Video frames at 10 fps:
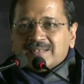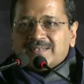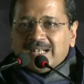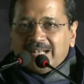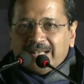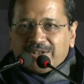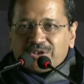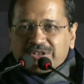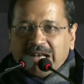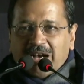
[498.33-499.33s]
दिल्ली को
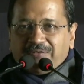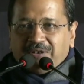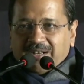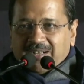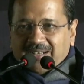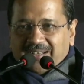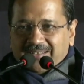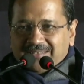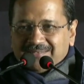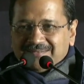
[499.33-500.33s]
साफ करना है
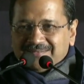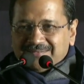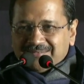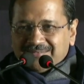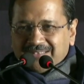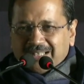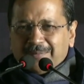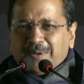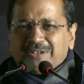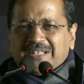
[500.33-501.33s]

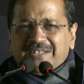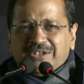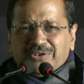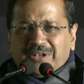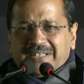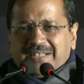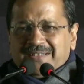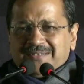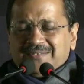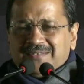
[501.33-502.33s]
दिल्ली बहुत गंदी हो गई है
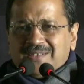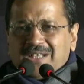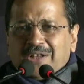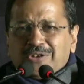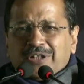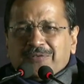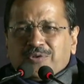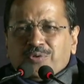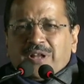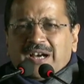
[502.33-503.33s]
चारों तरफ
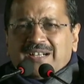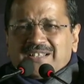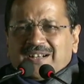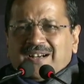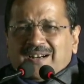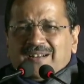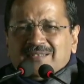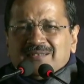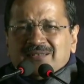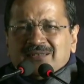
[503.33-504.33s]
कूड़ा कचरा
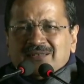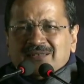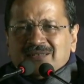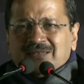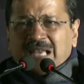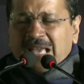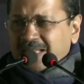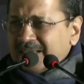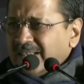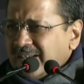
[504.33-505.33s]
है
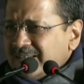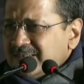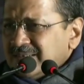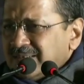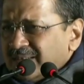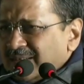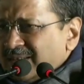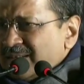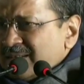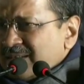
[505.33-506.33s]
कि नहीं है
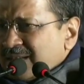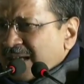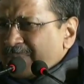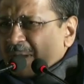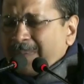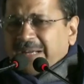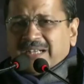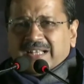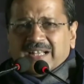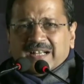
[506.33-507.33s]
कहीं मलबे
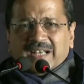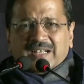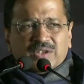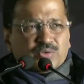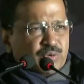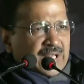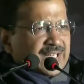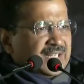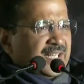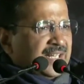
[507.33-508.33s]
के ढेर हैं कहीं कूड़े
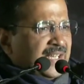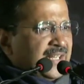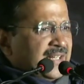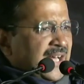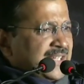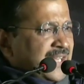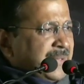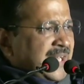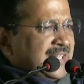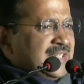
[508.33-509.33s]
के ढेर हैं नालियां
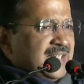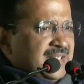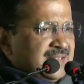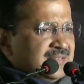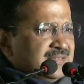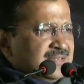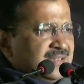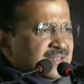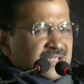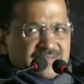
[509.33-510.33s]
बह रही हैं
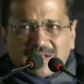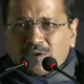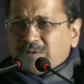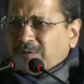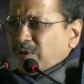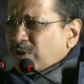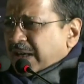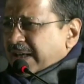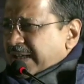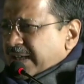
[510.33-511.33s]
सीवर ओवरफ्लो
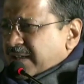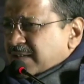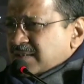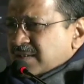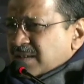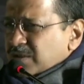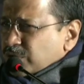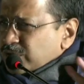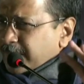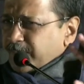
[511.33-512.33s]
कर रहे हैं
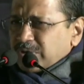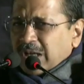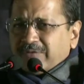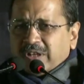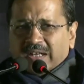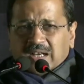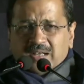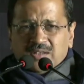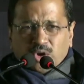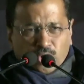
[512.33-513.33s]
इसको सबको साफ करना
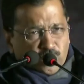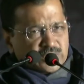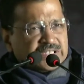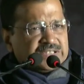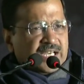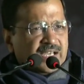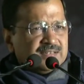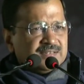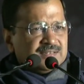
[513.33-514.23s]
है और हो सकता है